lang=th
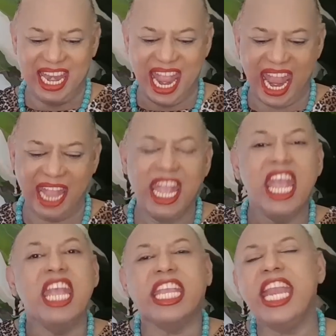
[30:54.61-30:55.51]
นะ
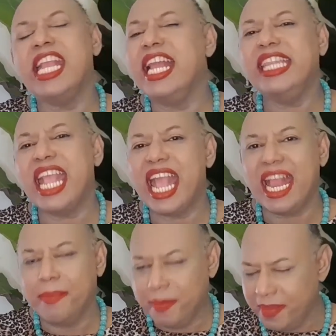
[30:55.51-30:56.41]
เกณฑ์การแต่งงา
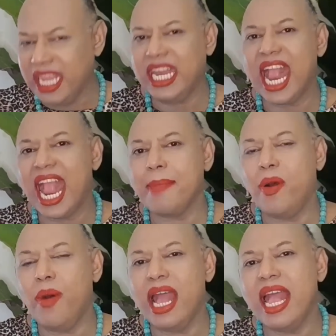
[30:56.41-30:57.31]
นมีนะเพ
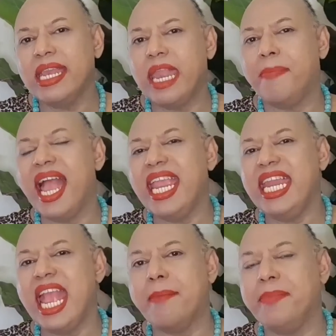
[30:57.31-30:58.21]
ราะว่าในไพ่
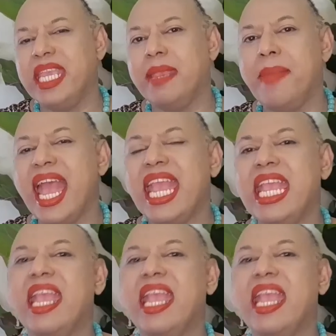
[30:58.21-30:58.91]
เนี่ยมีไพ่